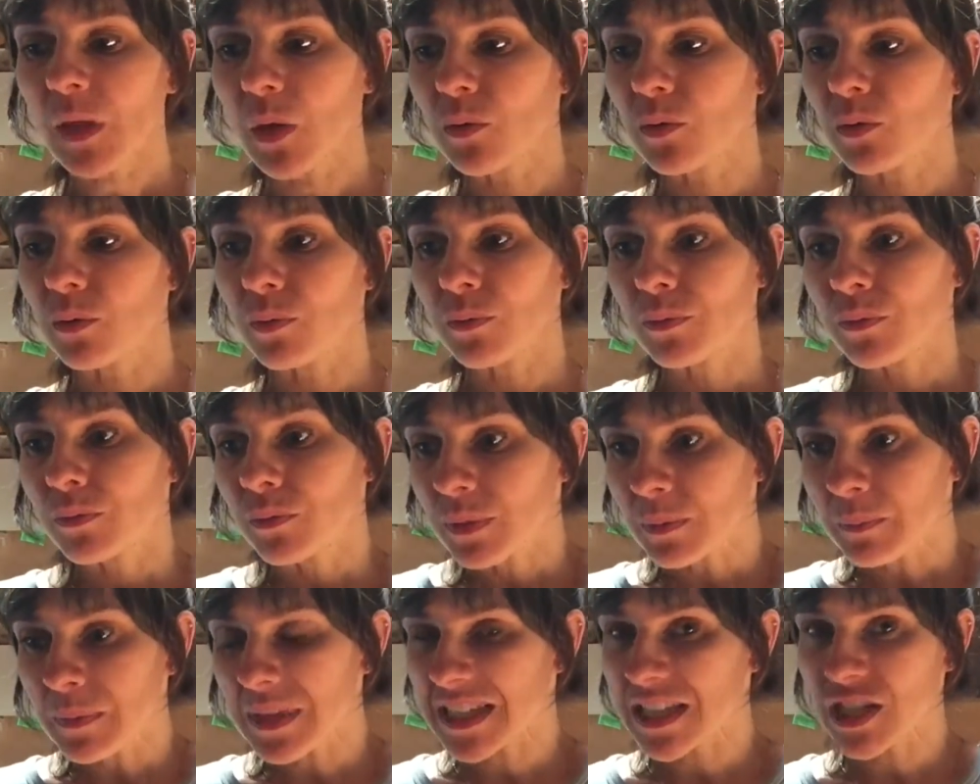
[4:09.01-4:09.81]

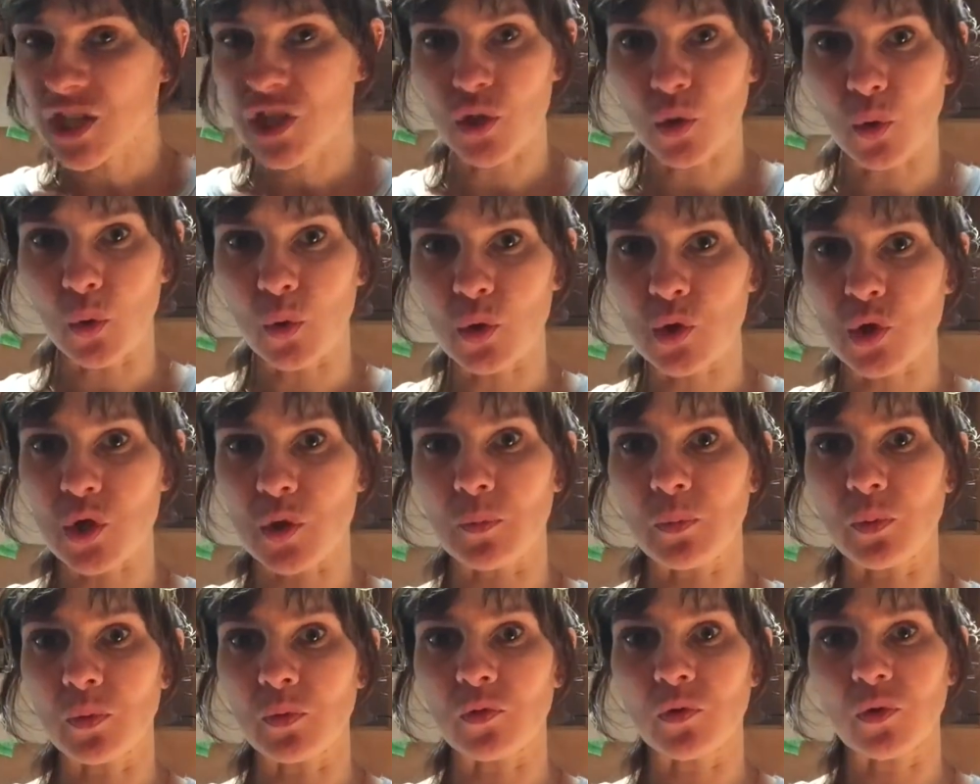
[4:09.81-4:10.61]
mm, il mese scorso
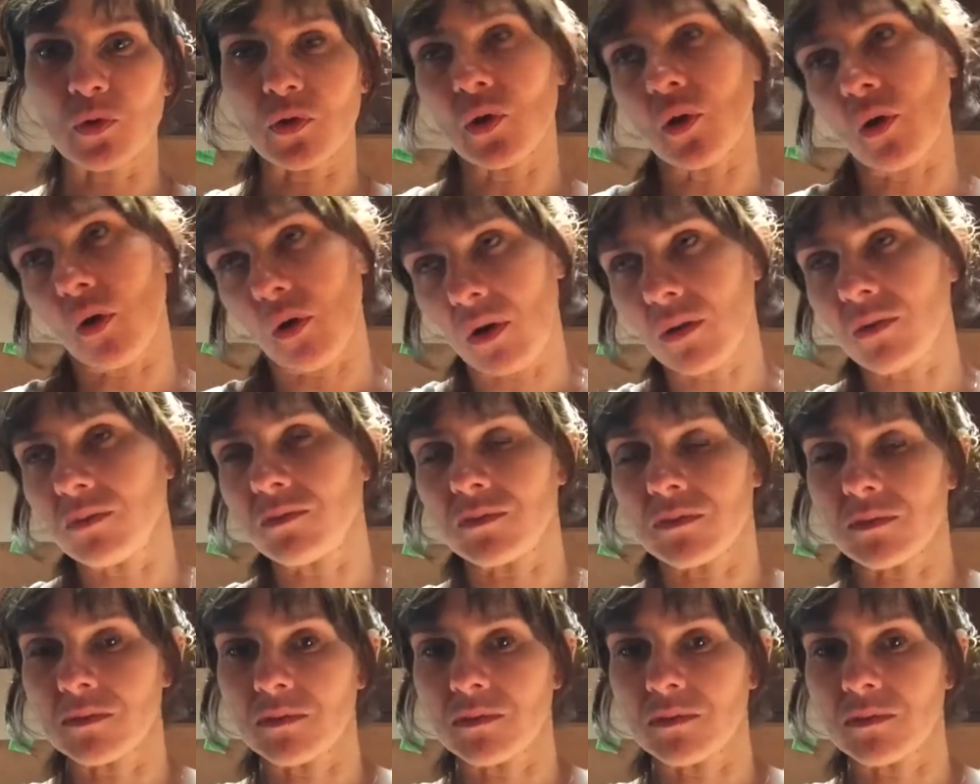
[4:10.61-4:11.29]
appunto io